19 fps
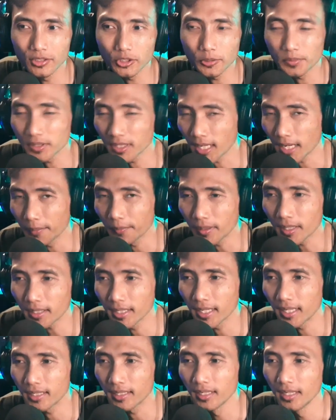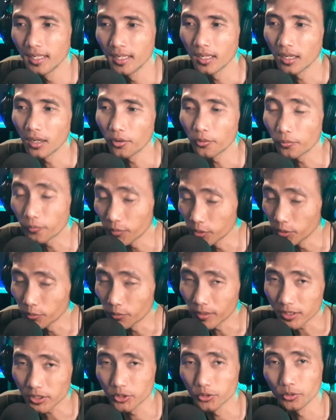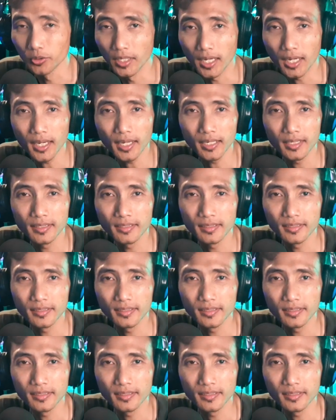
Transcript: subscriber dan viewers juga